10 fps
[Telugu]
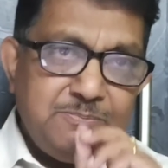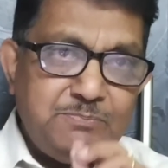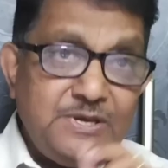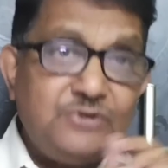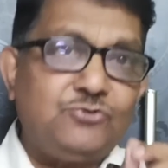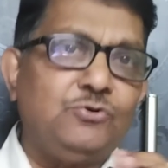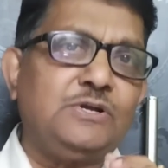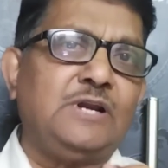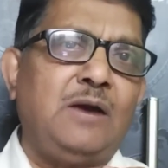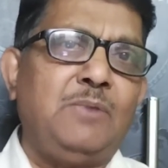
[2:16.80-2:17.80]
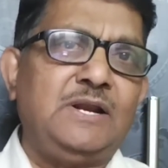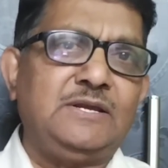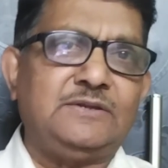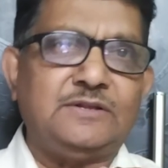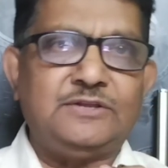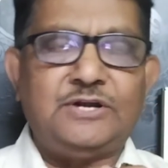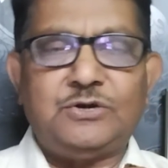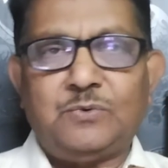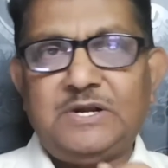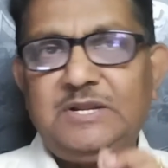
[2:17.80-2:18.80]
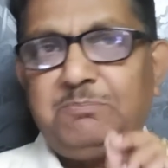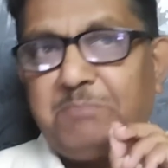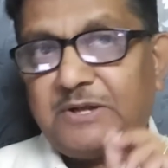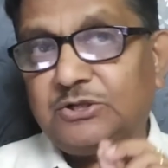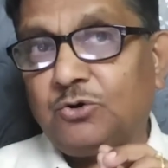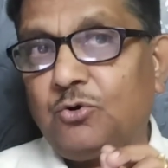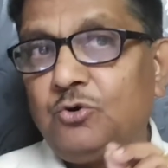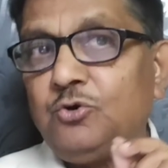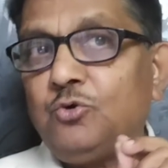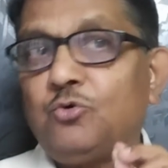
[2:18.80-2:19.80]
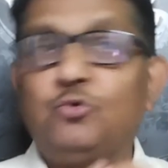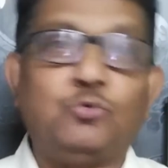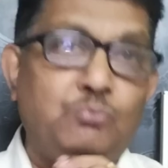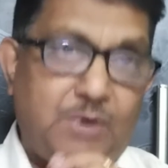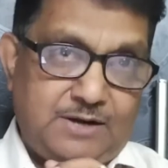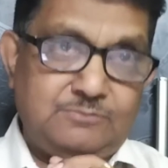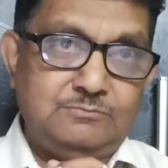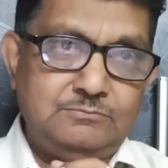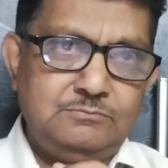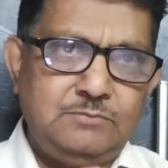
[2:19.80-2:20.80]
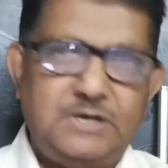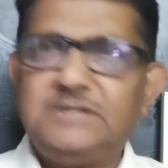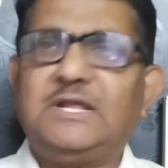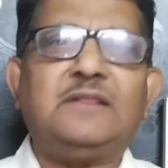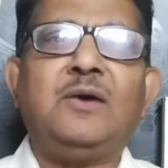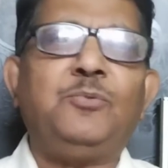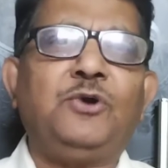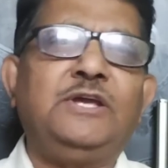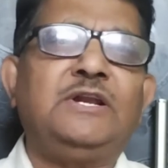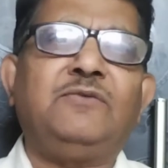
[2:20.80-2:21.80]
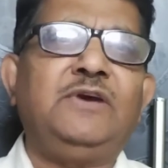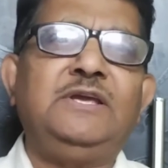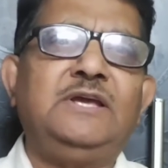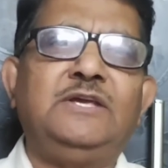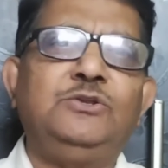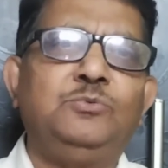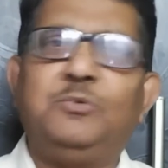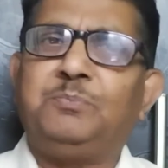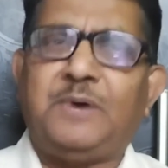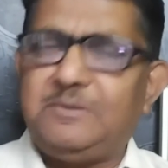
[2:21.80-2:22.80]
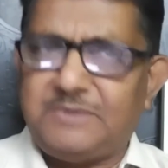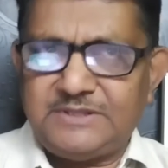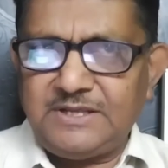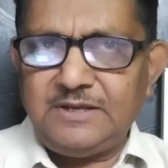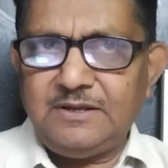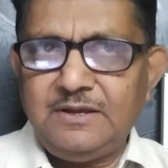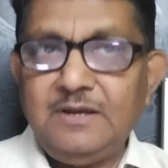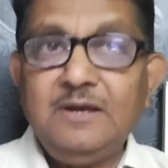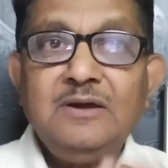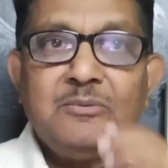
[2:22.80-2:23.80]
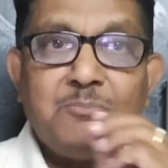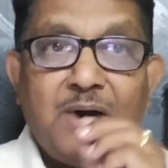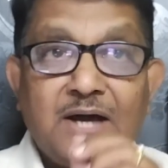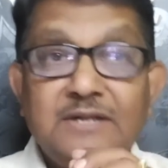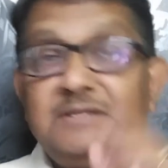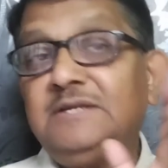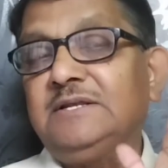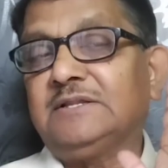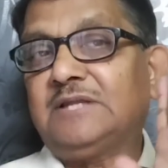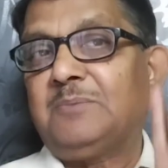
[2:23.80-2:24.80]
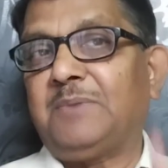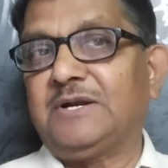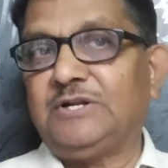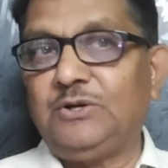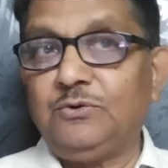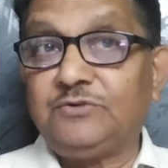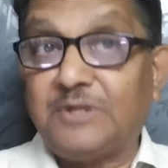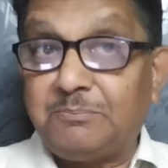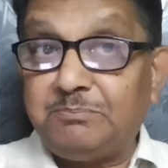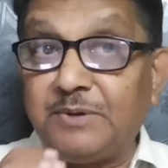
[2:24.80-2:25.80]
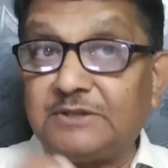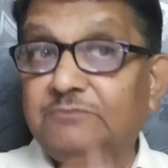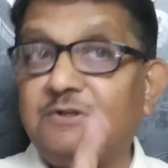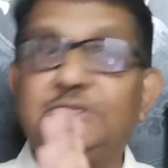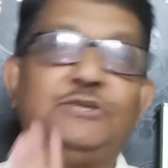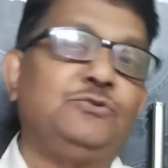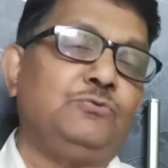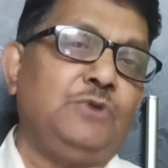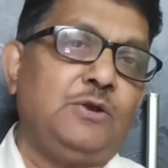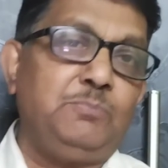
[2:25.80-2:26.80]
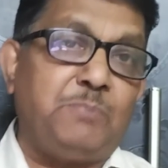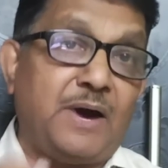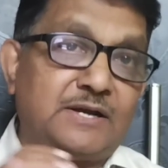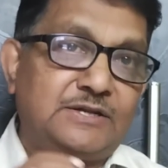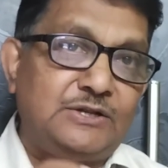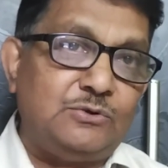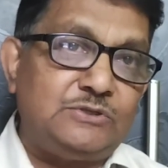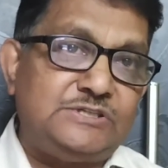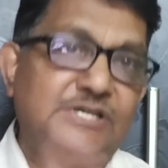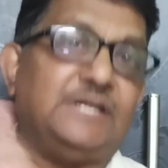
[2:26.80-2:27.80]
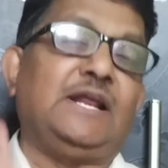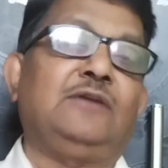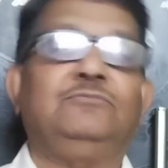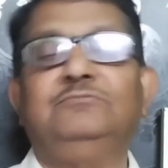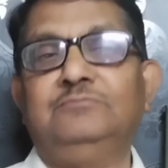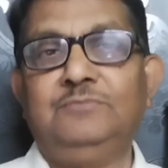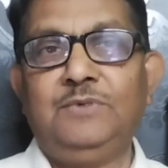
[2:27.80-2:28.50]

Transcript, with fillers: ఈ బీష్కుట్ గ్రామానికి చెందినటువంటి పదకొండు కుటుంబాలు దాదాపు ఇరవై ఐదు ముప్పై మంది భారతీయ జనతా పార్టీలో సభ్యత్వం తీసుకున్నారు పార్టీలో చేరారు